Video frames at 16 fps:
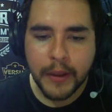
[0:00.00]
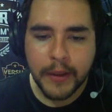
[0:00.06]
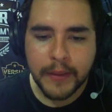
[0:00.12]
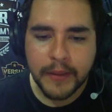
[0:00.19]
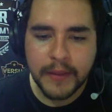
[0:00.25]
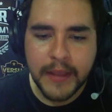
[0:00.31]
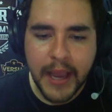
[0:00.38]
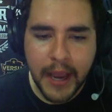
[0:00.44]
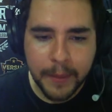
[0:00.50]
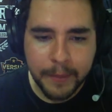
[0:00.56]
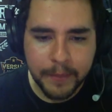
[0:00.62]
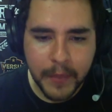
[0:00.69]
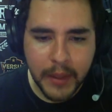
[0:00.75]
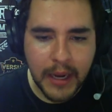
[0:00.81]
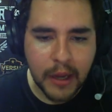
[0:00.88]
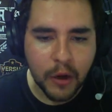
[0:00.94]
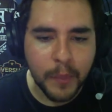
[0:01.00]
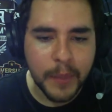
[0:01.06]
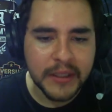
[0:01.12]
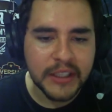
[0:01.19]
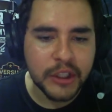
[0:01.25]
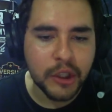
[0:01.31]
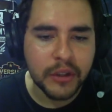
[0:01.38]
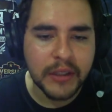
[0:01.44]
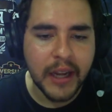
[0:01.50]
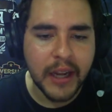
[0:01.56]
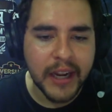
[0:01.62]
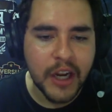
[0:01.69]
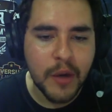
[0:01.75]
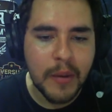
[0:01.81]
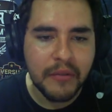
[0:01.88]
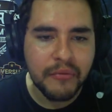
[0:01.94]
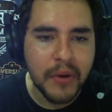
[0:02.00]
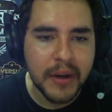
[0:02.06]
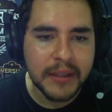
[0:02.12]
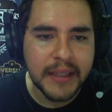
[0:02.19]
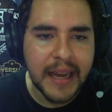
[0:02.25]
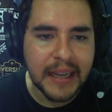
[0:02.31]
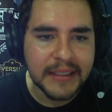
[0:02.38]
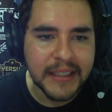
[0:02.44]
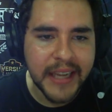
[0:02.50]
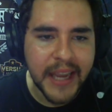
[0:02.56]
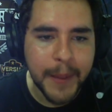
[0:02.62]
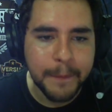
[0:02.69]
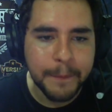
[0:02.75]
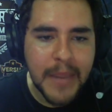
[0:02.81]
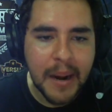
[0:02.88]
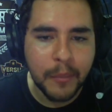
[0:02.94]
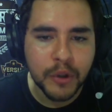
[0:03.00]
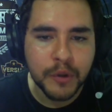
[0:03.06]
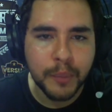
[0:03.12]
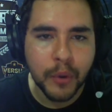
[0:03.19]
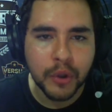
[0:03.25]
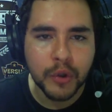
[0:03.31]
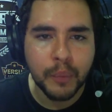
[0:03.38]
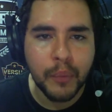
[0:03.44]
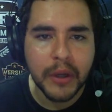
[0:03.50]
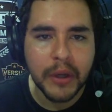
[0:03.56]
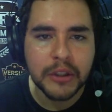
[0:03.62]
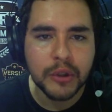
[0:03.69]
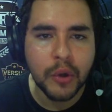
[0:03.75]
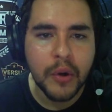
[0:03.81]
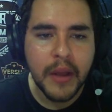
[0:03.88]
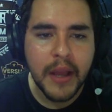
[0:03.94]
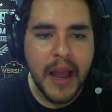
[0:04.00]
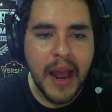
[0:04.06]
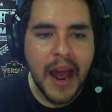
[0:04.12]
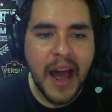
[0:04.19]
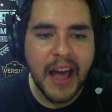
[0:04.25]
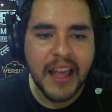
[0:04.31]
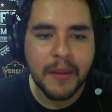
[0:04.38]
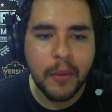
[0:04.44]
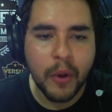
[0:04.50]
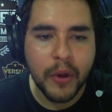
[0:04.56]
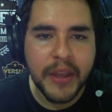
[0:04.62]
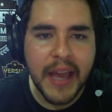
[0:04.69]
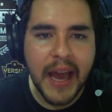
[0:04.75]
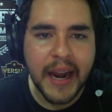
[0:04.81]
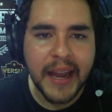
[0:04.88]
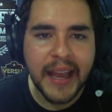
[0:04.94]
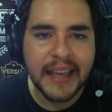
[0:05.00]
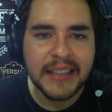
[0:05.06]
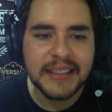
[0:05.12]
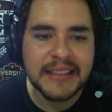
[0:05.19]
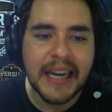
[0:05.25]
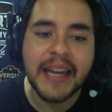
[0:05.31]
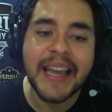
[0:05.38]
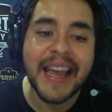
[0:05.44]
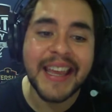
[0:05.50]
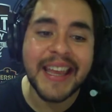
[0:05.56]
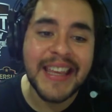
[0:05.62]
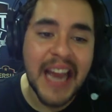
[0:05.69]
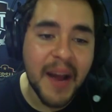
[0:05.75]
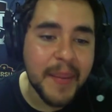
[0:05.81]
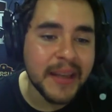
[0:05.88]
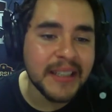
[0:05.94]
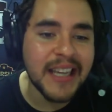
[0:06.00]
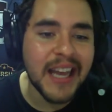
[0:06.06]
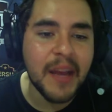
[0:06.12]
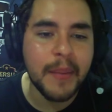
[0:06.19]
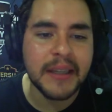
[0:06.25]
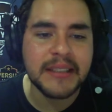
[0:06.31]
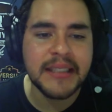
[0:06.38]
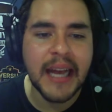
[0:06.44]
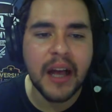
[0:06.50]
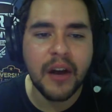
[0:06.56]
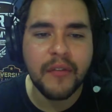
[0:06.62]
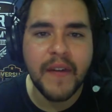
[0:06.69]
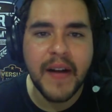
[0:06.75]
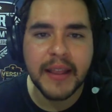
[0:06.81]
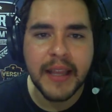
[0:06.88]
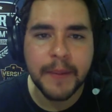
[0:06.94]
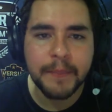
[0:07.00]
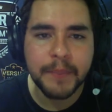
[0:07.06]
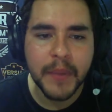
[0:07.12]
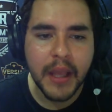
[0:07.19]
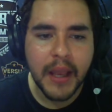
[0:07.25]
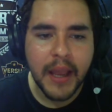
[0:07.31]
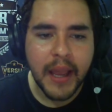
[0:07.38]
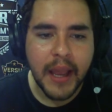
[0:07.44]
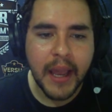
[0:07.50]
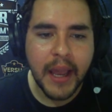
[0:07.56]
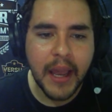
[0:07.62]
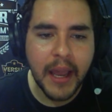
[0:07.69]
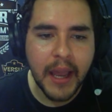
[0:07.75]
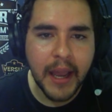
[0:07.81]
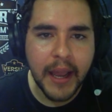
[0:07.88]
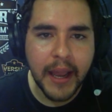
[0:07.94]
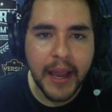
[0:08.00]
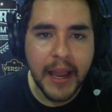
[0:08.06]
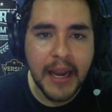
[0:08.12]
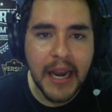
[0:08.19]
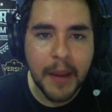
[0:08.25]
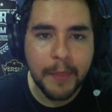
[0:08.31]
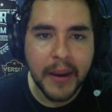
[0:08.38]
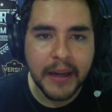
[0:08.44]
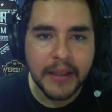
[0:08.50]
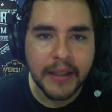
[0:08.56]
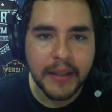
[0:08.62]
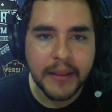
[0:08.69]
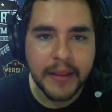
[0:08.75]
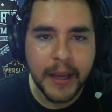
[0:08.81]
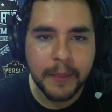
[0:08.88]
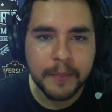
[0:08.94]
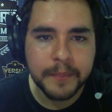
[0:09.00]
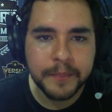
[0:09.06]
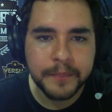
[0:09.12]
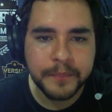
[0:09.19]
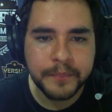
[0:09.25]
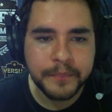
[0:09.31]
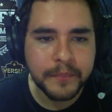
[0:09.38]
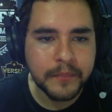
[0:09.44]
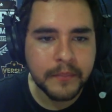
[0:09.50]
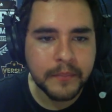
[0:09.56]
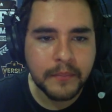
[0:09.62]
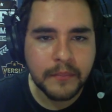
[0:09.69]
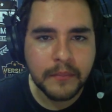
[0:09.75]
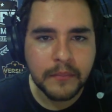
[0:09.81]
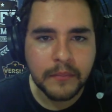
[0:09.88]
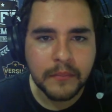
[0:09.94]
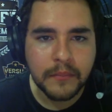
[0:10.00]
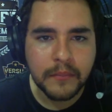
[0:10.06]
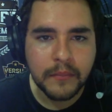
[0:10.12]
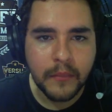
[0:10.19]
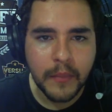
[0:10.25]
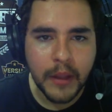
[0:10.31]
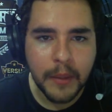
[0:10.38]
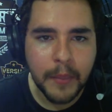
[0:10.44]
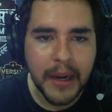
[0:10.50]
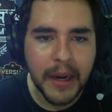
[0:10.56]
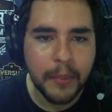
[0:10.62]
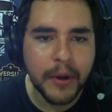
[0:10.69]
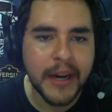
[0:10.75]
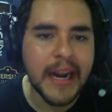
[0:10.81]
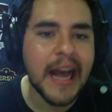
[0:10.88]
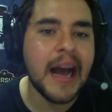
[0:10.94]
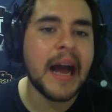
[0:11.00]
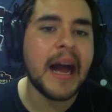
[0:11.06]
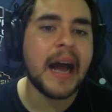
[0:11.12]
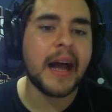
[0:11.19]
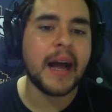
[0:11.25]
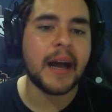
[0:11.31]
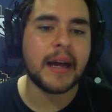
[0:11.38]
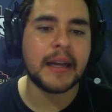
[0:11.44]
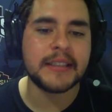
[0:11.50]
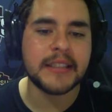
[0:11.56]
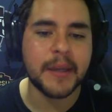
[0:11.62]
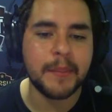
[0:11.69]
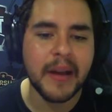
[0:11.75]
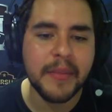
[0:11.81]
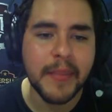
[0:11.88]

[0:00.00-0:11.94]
de, en la competición del reino más fuerte. Así que vamos, por supuesto, a desbloquear esta que ya me hacía demasiado falta eh, en la parte de... Para poner a hacer más